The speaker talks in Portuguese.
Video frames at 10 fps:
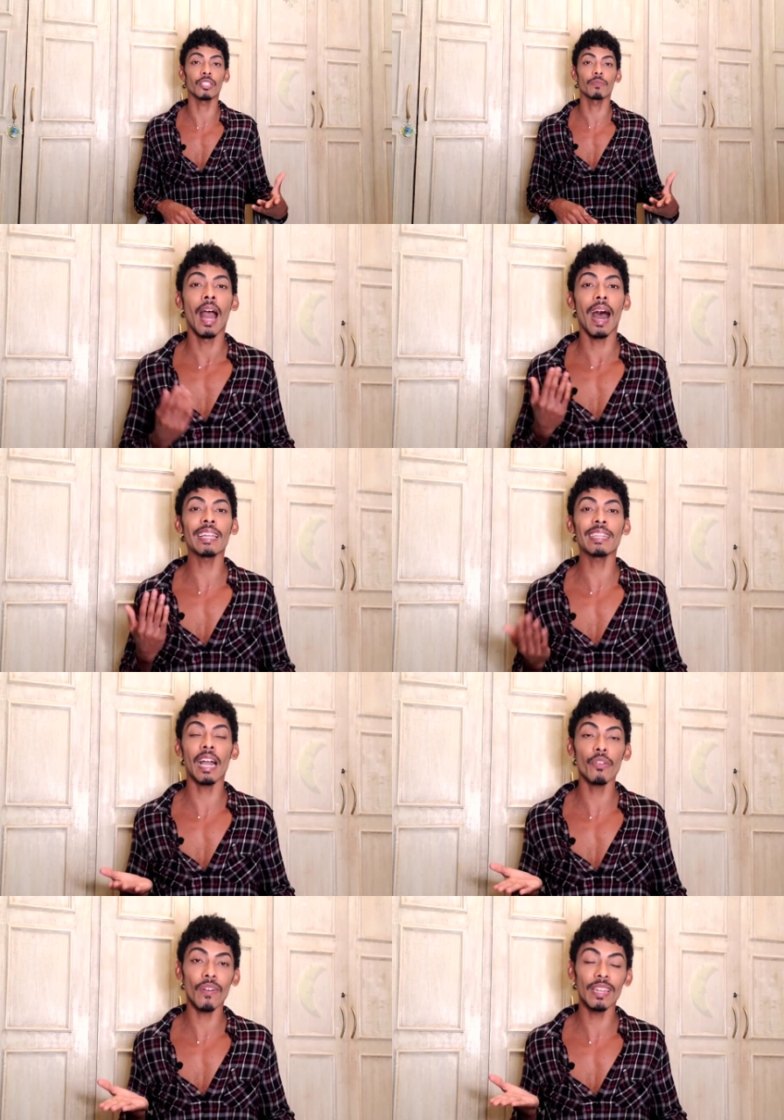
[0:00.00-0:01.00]
A taifa,
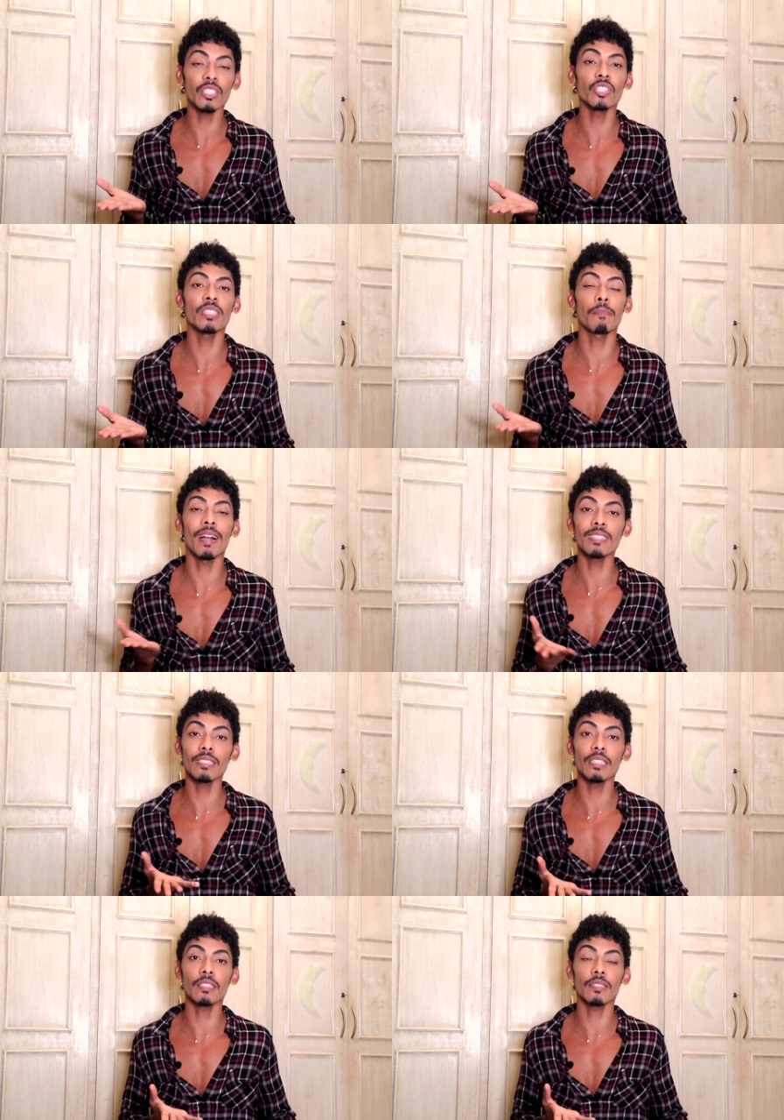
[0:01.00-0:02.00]
além de ser mais
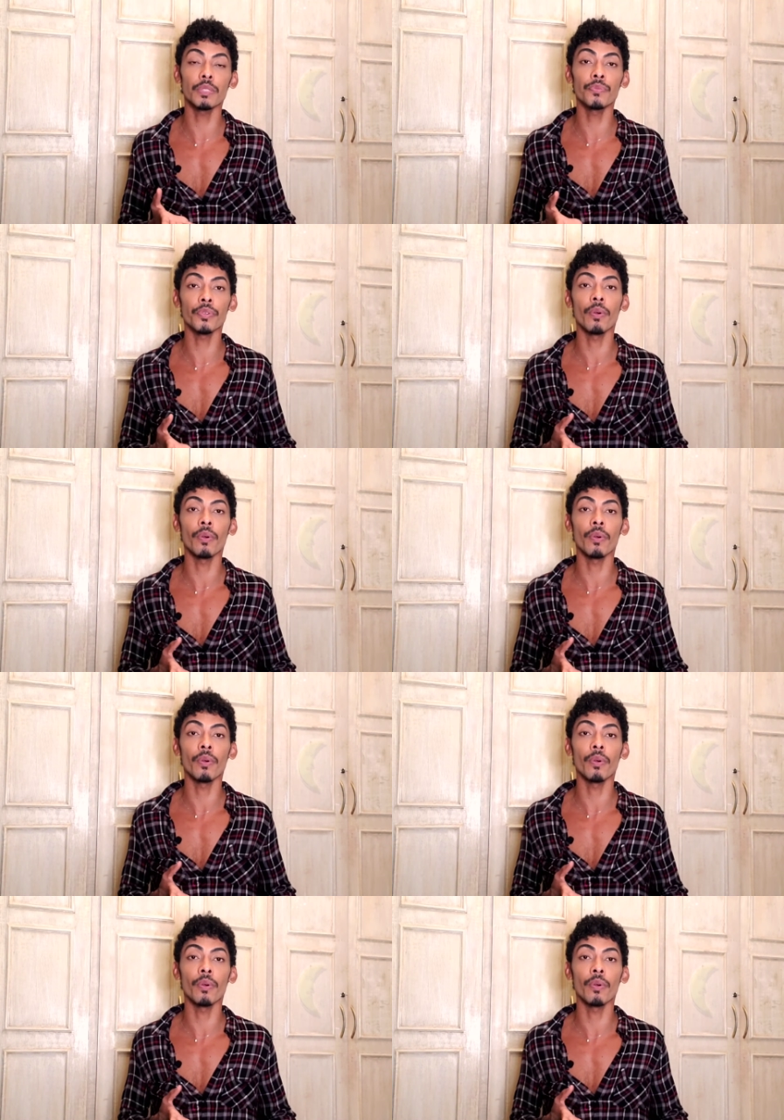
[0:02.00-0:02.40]
acessível,